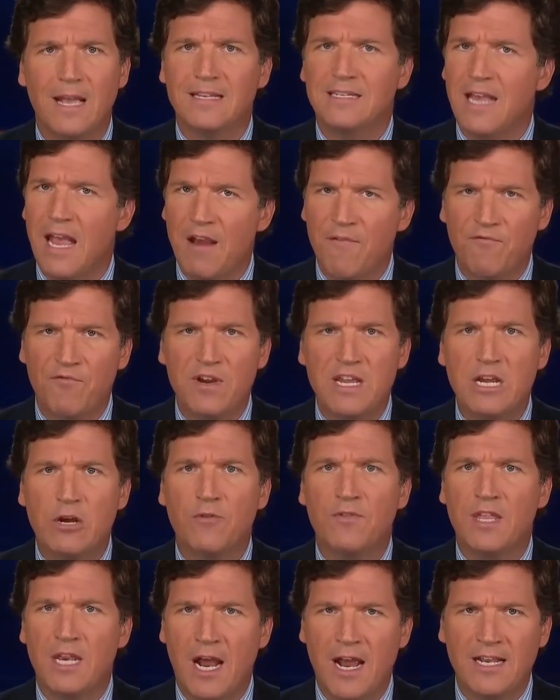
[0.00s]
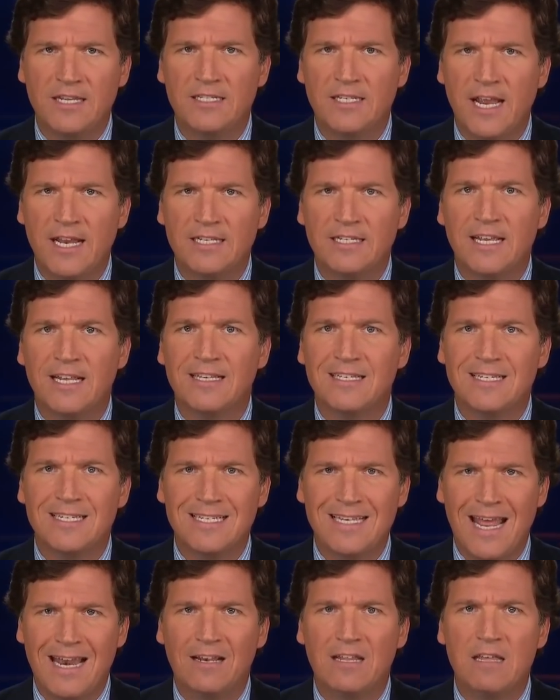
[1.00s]
Пока с каждым годом США
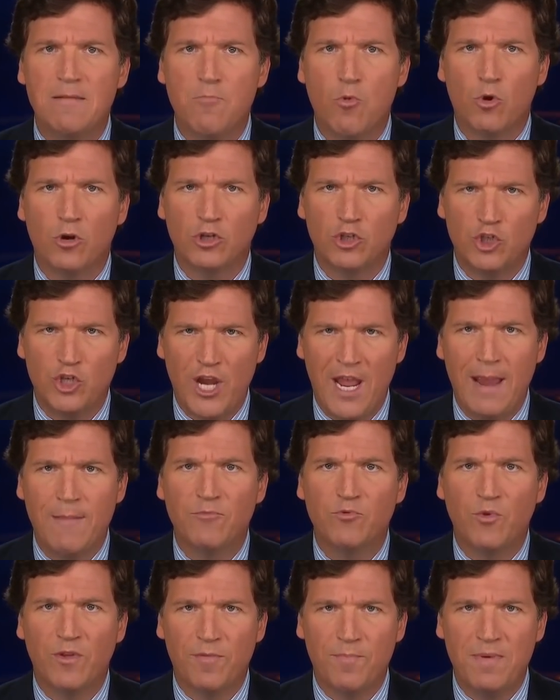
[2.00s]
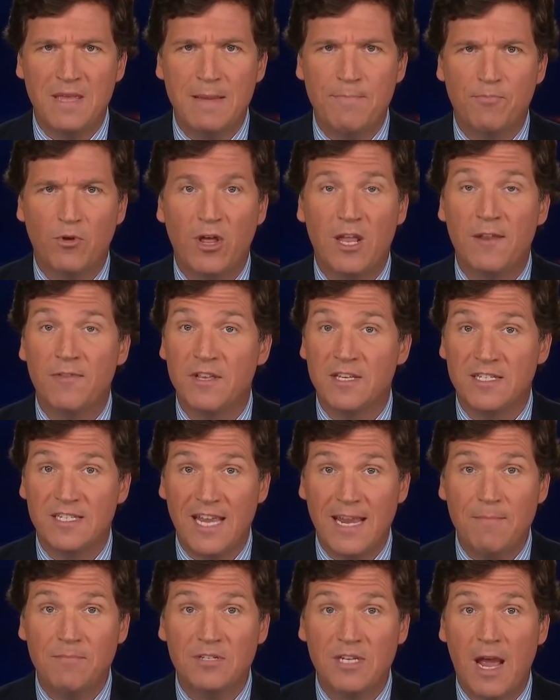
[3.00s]
наполняется людьми и становится все
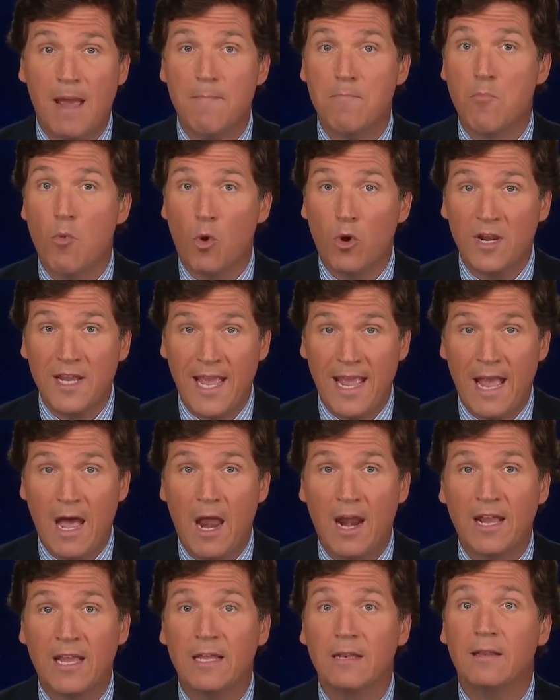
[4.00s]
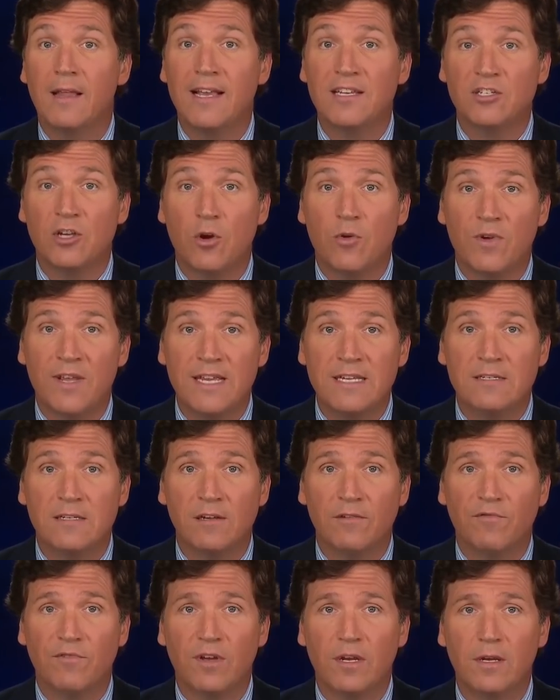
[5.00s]
более хаотичной и менее
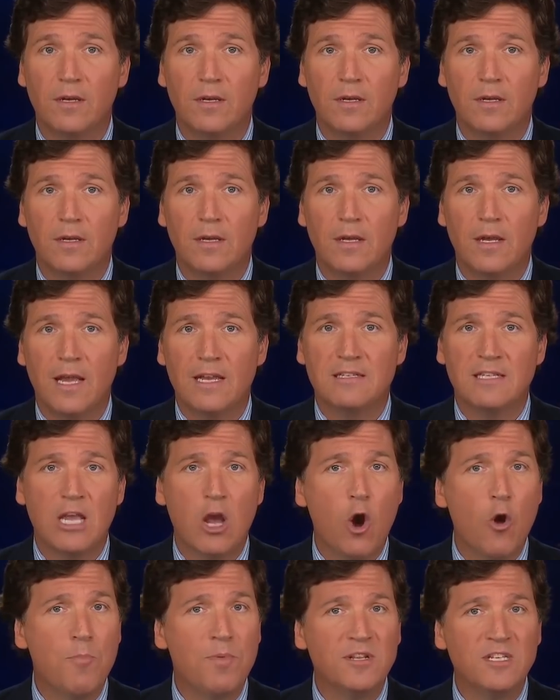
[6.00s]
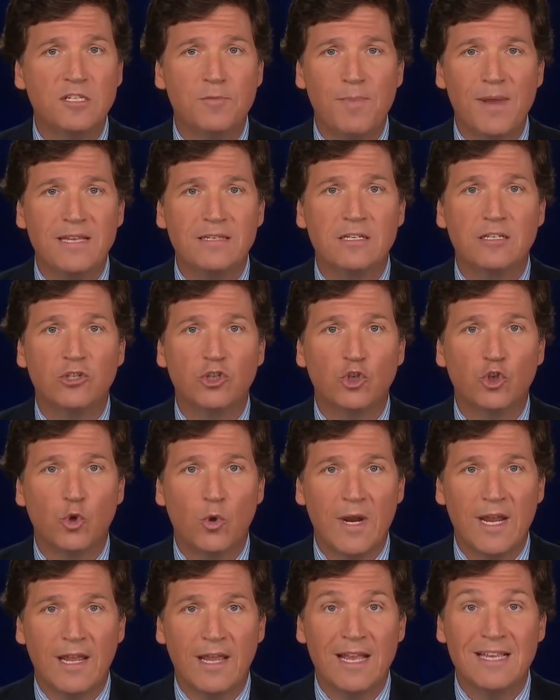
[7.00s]
сплоченной. Пока сокращается
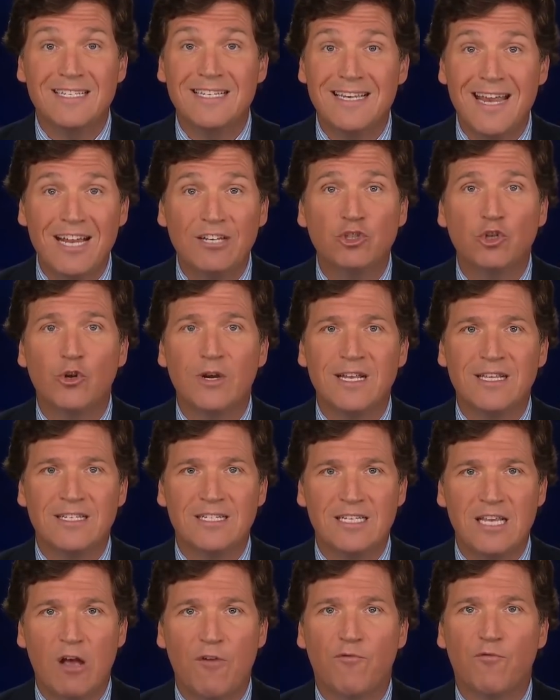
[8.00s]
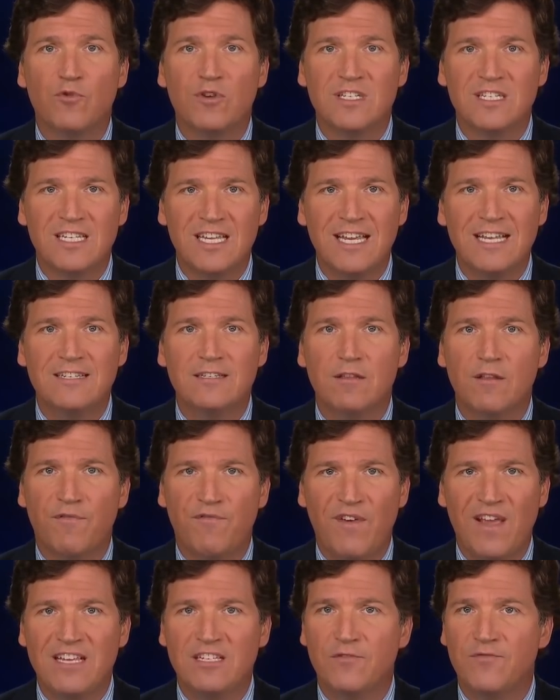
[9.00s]
свободное место, и сама природа
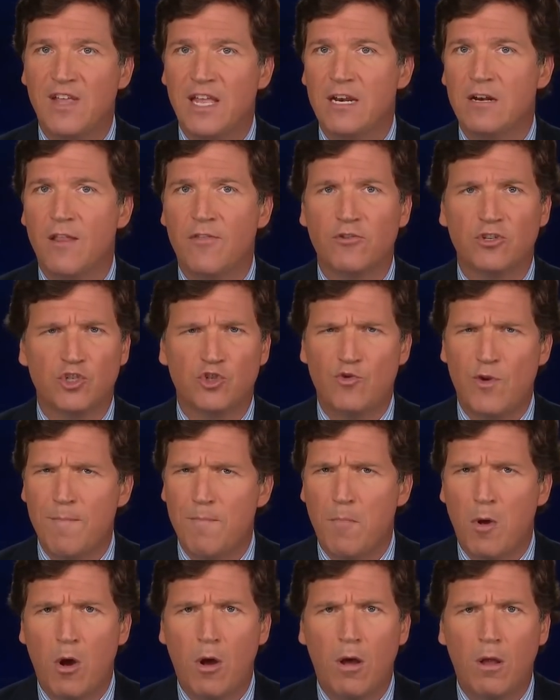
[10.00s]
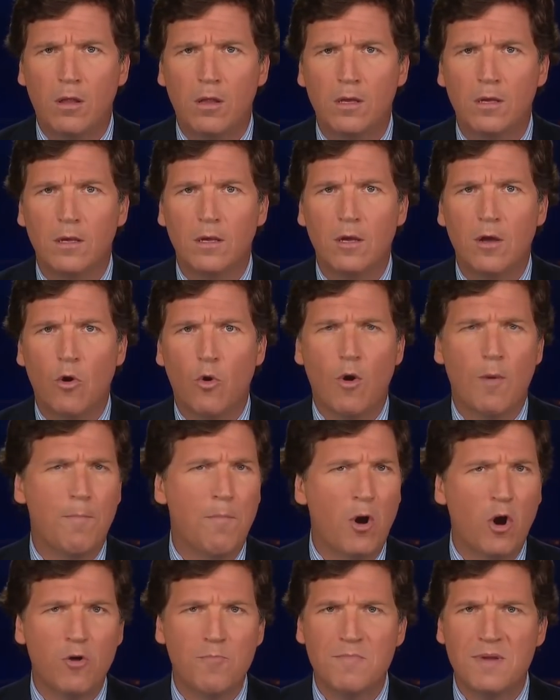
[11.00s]
отступает перед лицом еще одного
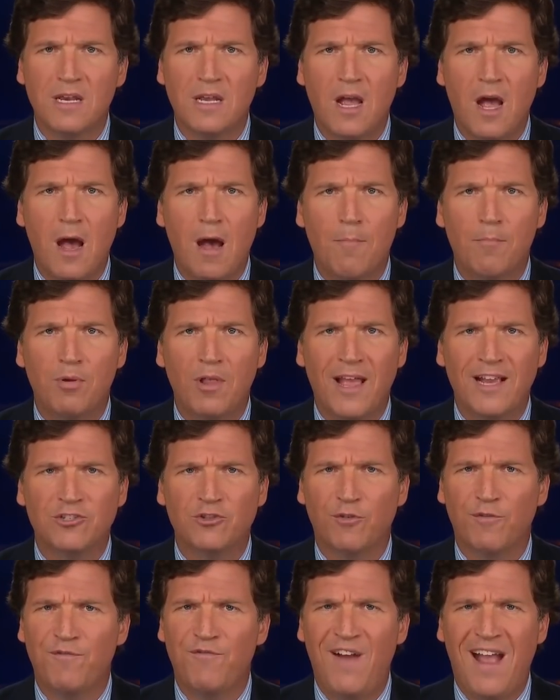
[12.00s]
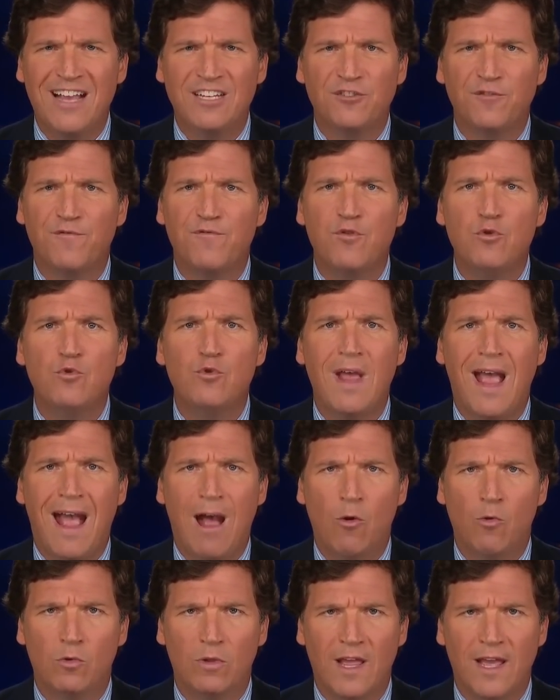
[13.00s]
стрип-мола, апартаментов или точкой
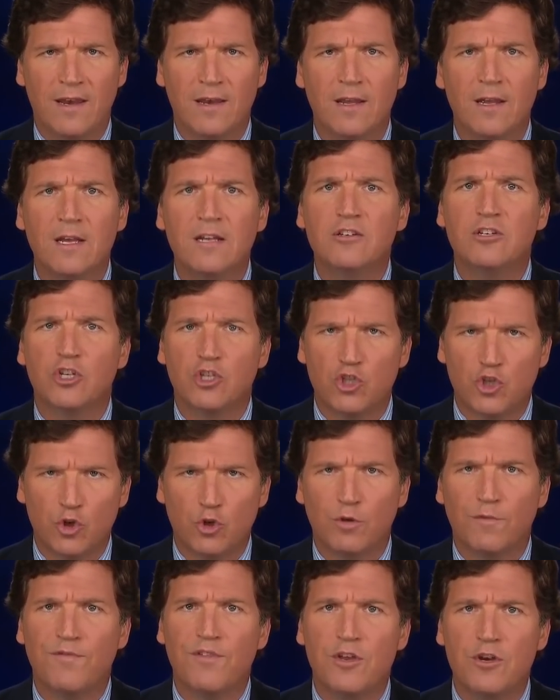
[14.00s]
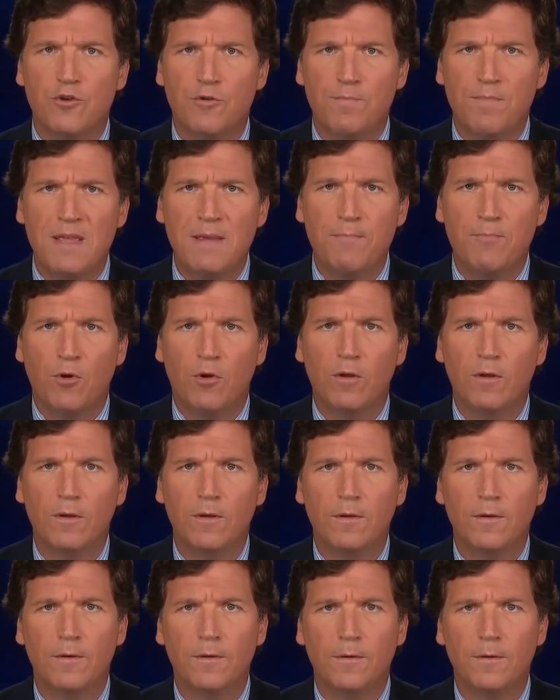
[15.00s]
общепита для обслуживания новых людей.
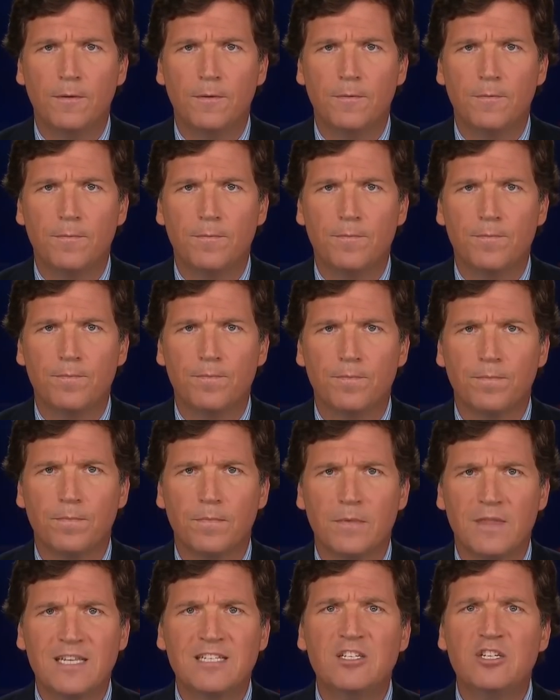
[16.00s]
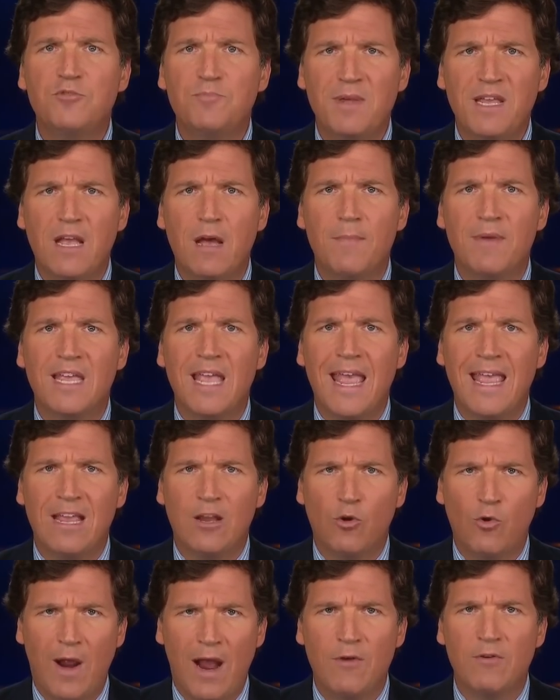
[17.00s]
Это становится
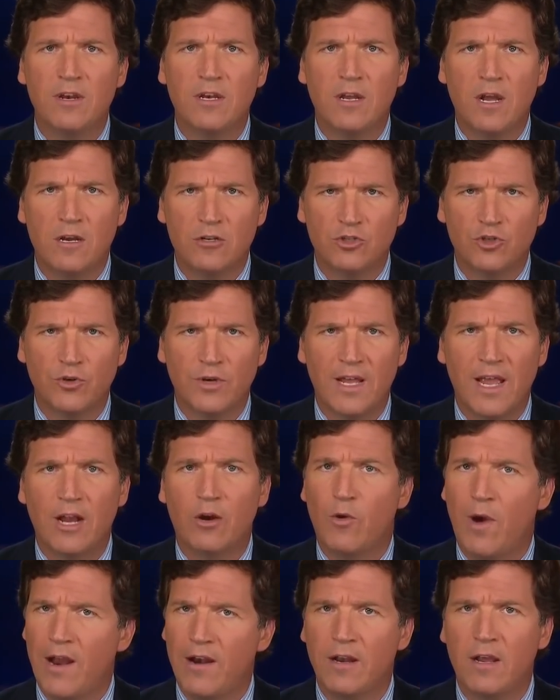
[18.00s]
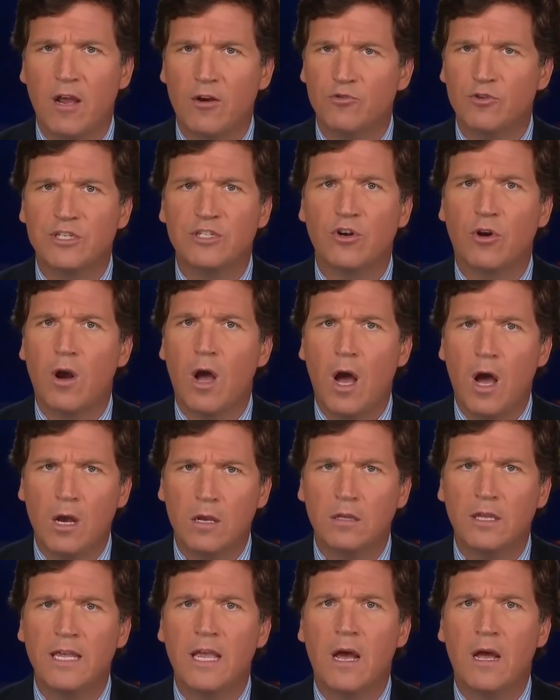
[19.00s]
многолюдной страной, а многолюдные
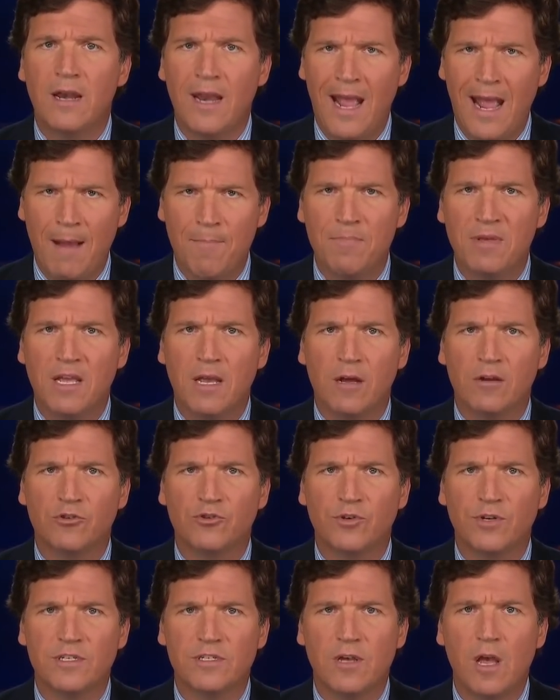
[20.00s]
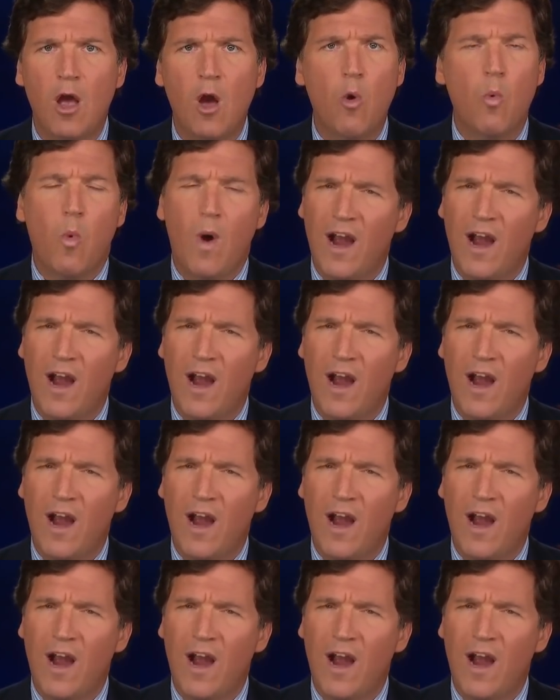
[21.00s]
страны уродливы и несчастны.